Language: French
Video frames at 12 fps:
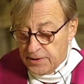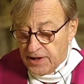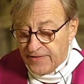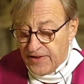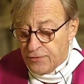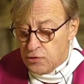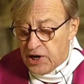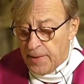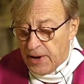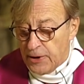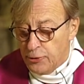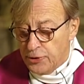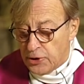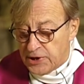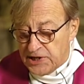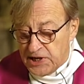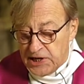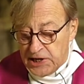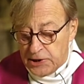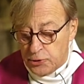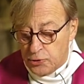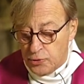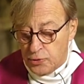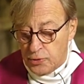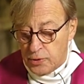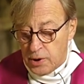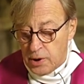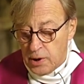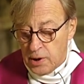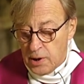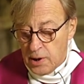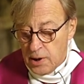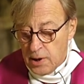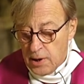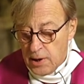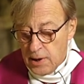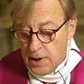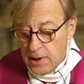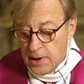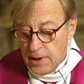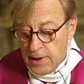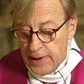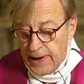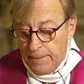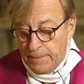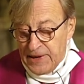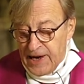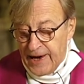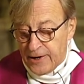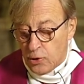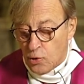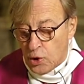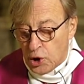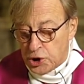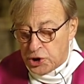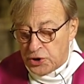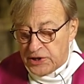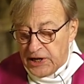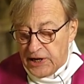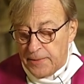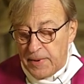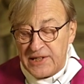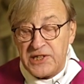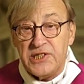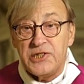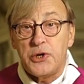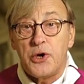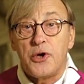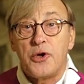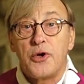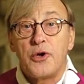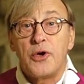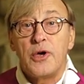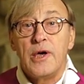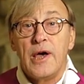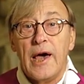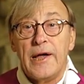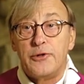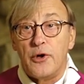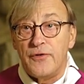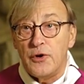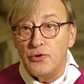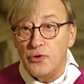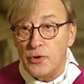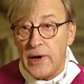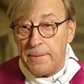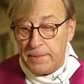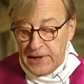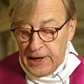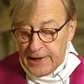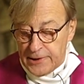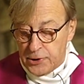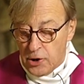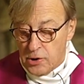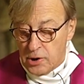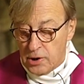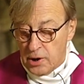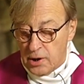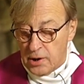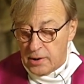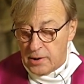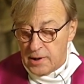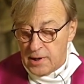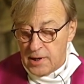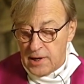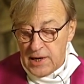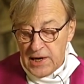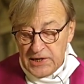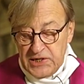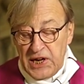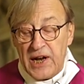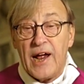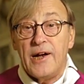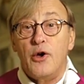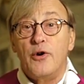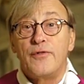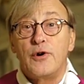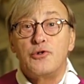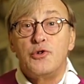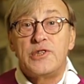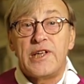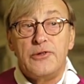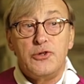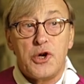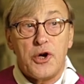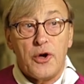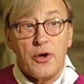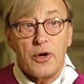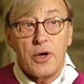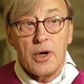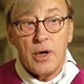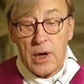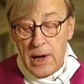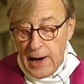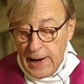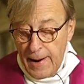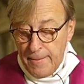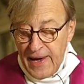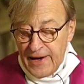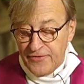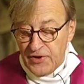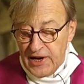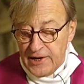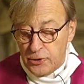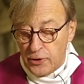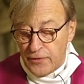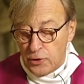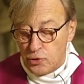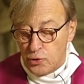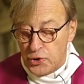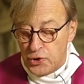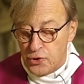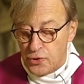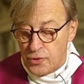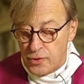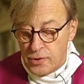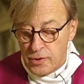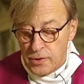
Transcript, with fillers: N'avez-vous jamais lu dans les Écritures La pierre qu'ont rejetée les bâtisseurs est devenue la pierre d'angle. C'est là l'œuvre du Seigneur, la merveille devant nos yeux.